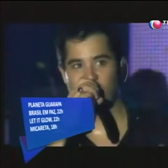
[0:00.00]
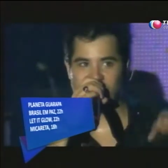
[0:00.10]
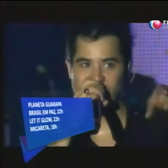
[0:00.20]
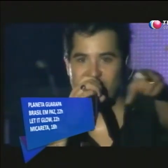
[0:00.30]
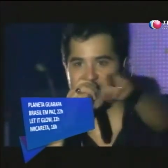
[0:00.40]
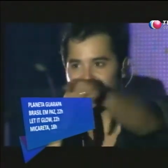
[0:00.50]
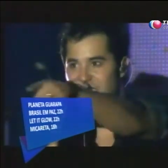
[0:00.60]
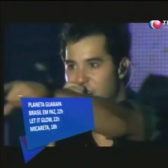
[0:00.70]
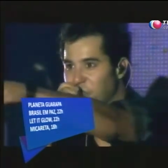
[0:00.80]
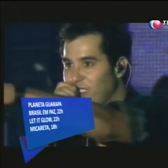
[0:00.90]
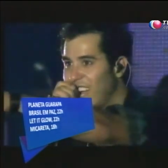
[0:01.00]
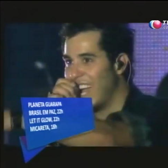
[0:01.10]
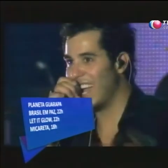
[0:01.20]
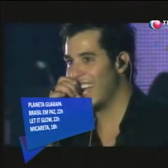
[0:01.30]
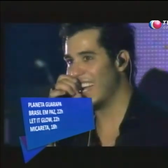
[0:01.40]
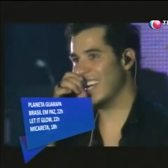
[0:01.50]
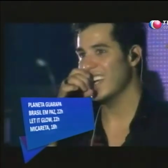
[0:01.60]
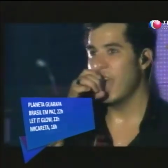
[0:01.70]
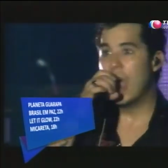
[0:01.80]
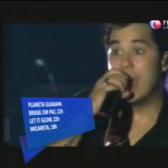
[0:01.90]
Tigrão mostram a
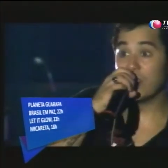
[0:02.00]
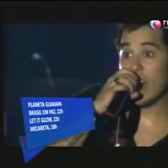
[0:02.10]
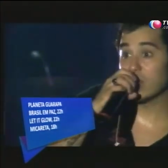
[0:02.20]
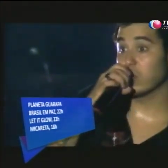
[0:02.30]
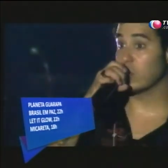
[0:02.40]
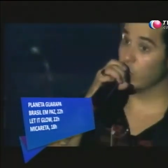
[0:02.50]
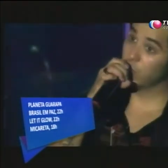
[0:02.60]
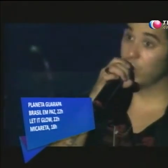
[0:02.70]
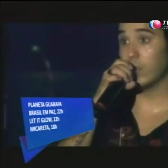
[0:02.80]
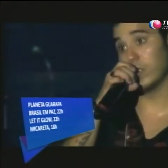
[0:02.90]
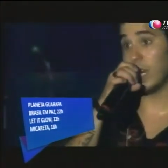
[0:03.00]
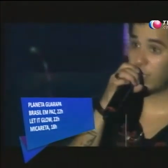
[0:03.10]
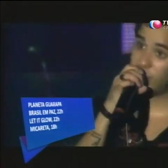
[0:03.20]
diversidade musical do Brasil